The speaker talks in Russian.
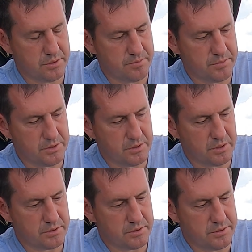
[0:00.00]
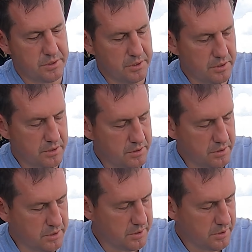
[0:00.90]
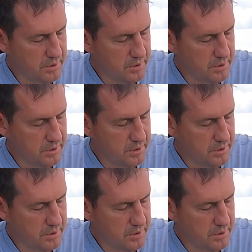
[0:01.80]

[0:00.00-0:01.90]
там, как стринги, да,